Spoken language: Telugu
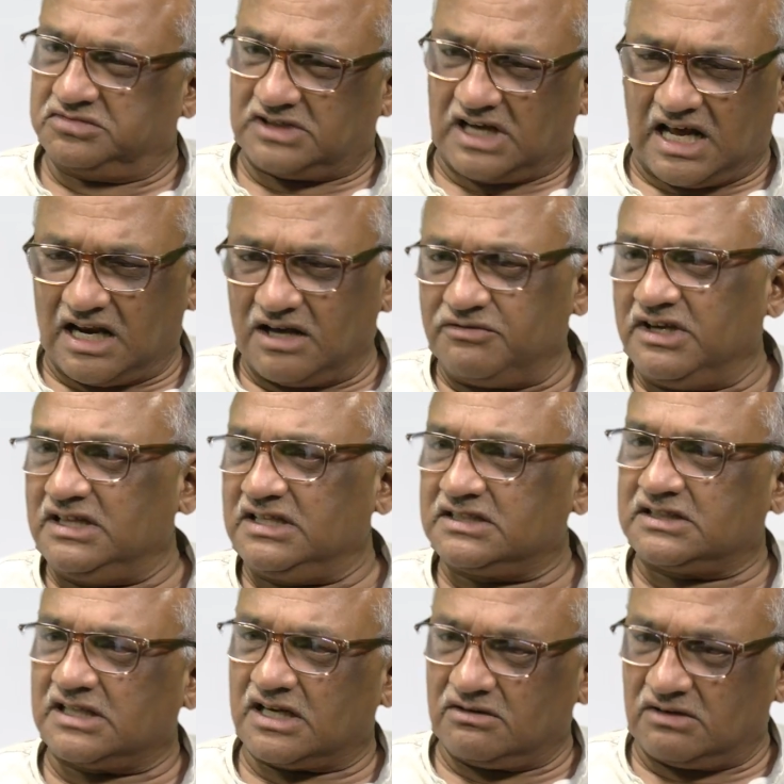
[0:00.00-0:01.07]
చాలా
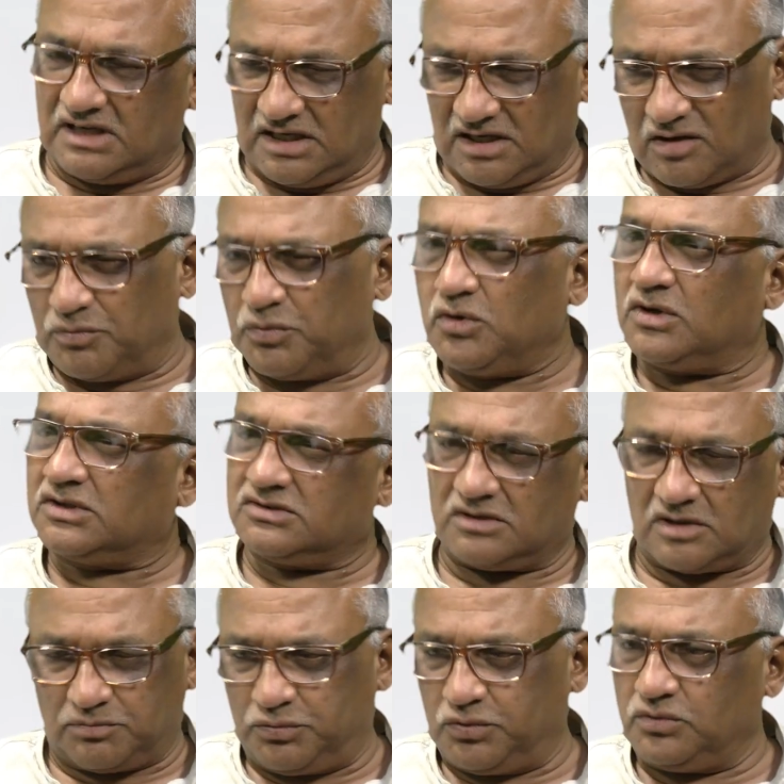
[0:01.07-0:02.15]
వేధిస్తారు అంటే డబ్బు కోసం
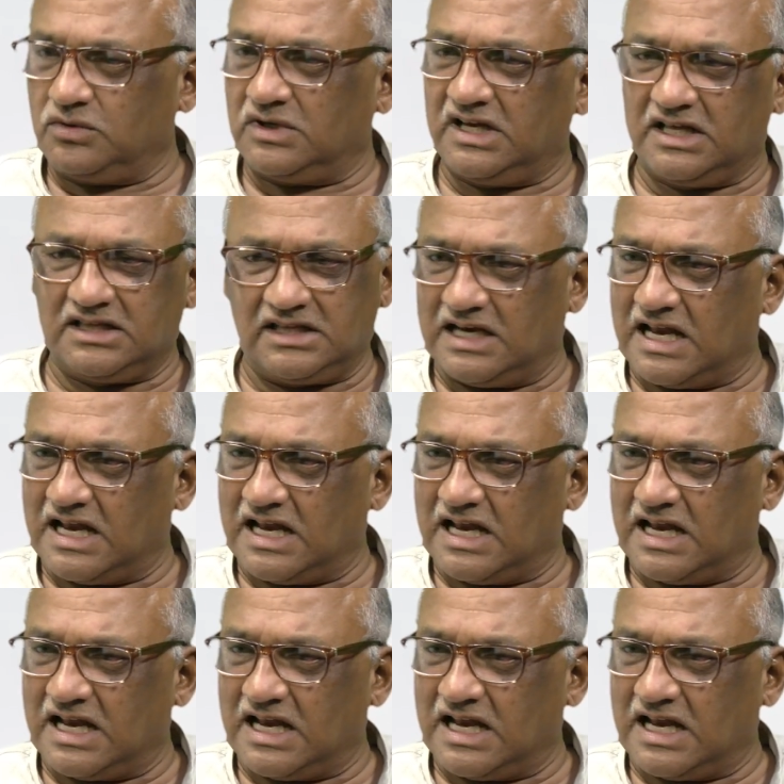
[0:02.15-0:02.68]
డబ్బు అనేది